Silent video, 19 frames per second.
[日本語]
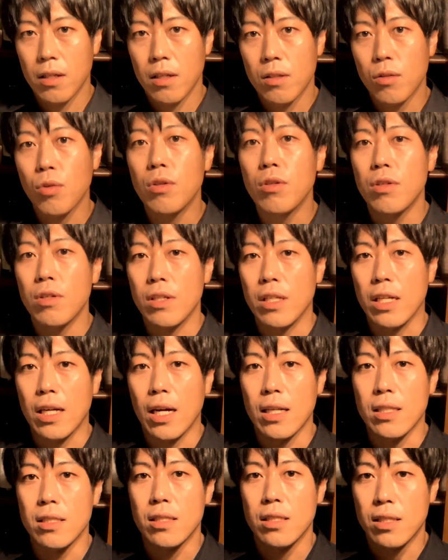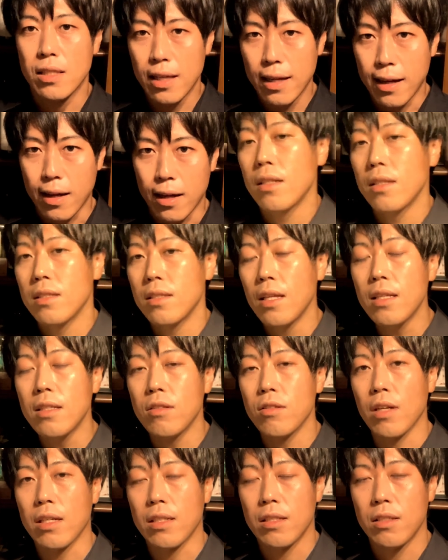というふうに感じて、
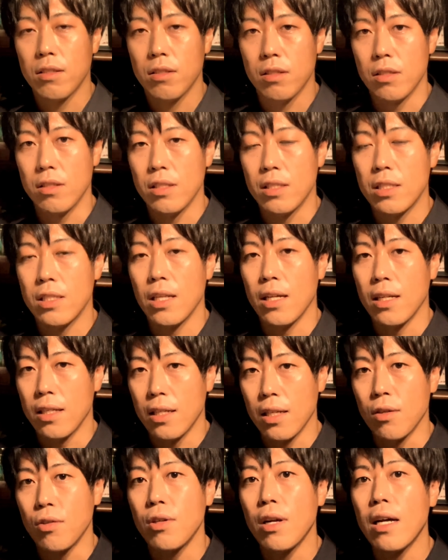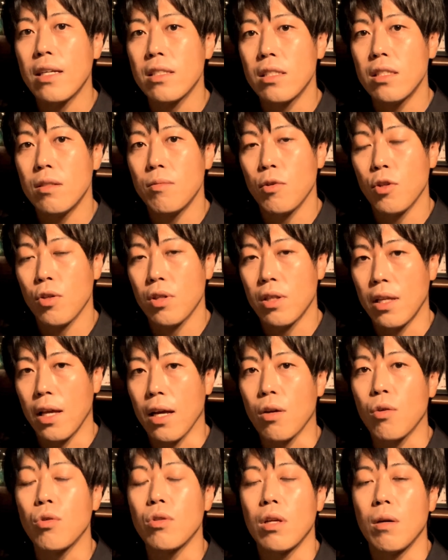1991年にフランスに戻って、
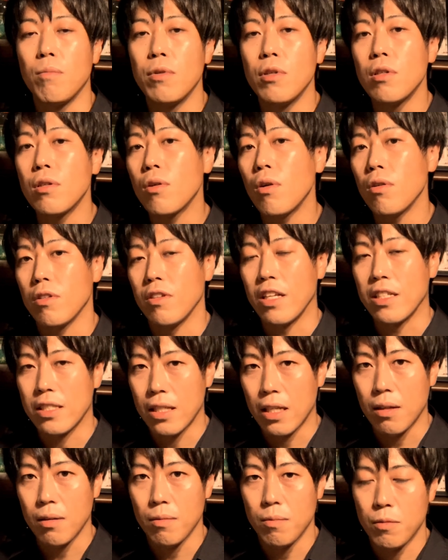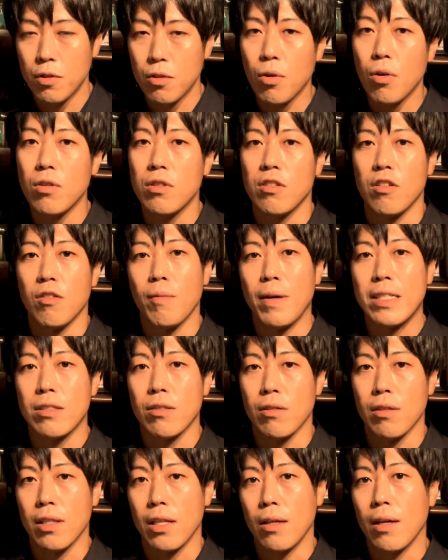今度はブルゴーニュですね。ブルゴーニュの
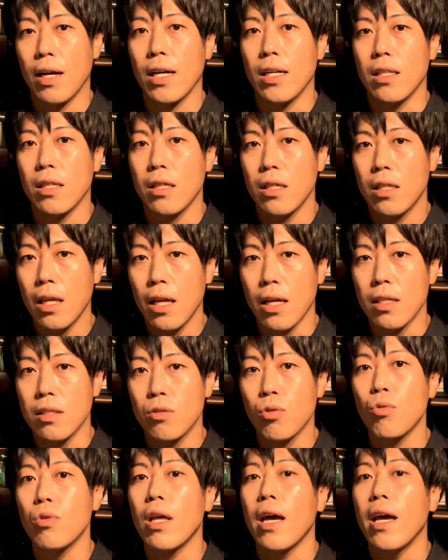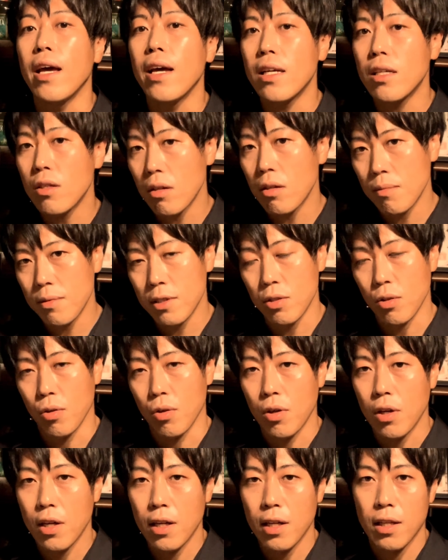メゾンに入って、そこで営業部長を
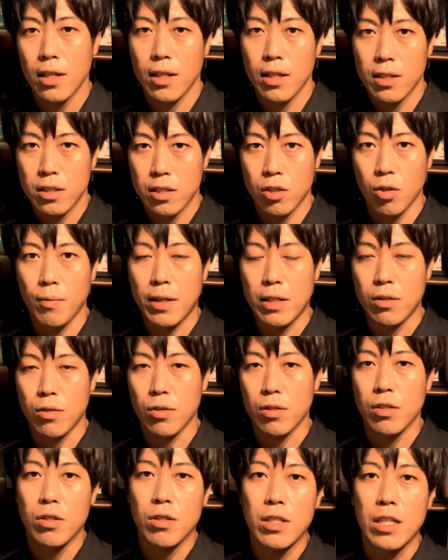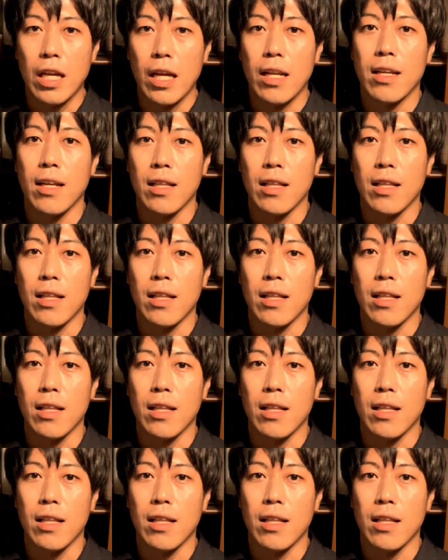務めるというふうになっ